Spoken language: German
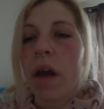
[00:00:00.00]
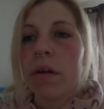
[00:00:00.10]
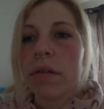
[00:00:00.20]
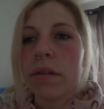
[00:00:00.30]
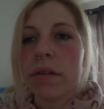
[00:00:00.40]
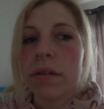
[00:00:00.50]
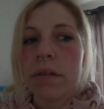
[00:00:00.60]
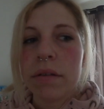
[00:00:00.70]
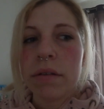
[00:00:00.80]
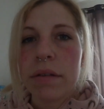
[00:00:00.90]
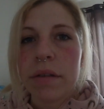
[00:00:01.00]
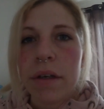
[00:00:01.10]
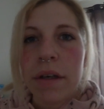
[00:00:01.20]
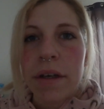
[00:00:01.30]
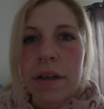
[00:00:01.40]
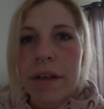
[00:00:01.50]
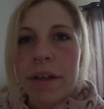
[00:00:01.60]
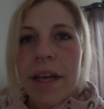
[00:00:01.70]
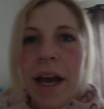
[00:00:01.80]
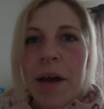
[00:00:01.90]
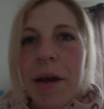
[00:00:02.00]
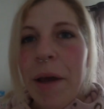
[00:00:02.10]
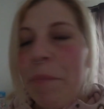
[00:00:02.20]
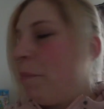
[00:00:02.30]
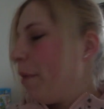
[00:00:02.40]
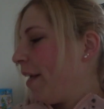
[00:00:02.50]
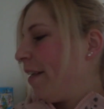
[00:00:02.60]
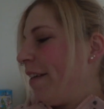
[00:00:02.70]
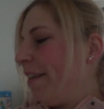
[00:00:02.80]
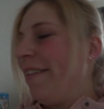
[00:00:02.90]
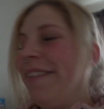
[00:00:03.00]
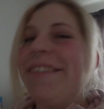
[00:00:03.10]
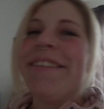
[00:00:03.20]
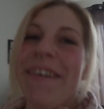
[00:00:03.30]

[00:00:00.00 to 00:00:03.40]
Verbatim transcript: Und ja, ein Päckchen ist